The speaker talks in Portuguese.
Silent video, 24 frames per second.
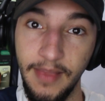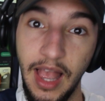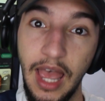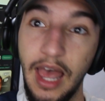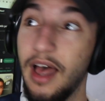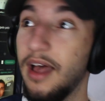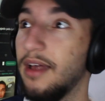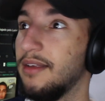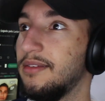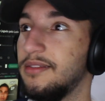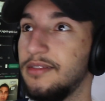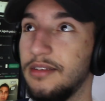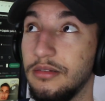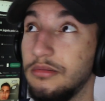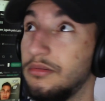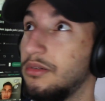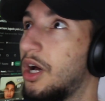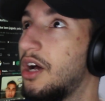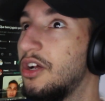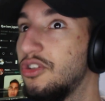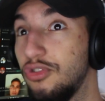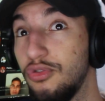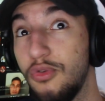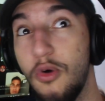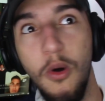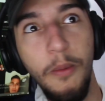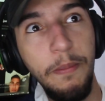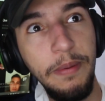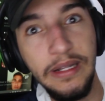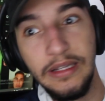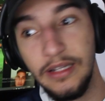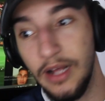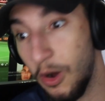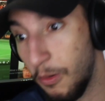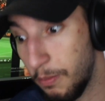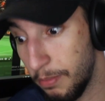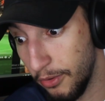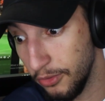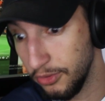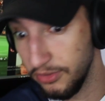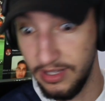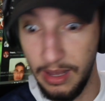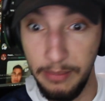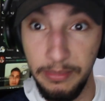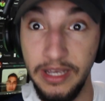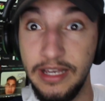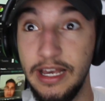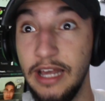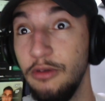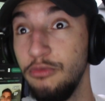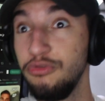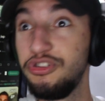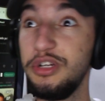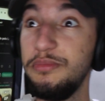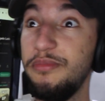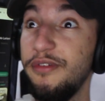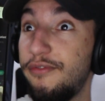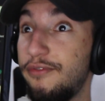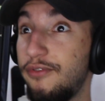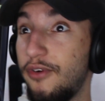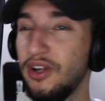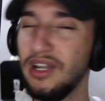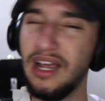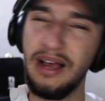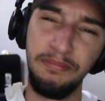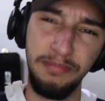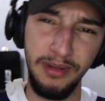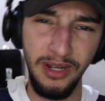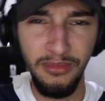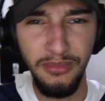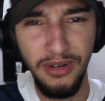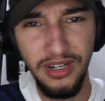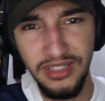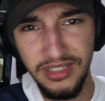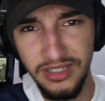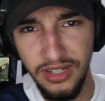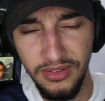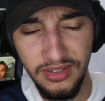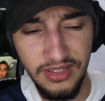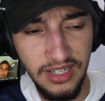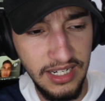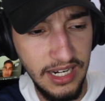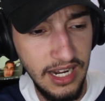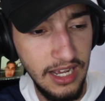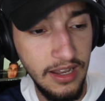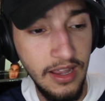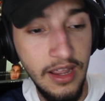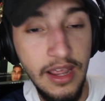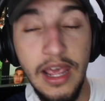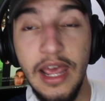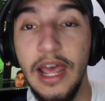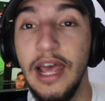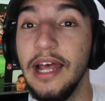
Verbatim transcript: Ah, desculpem então, tal, pô, não sabia que era um time foda. Ah, pelo amor de Deus, tá ligado?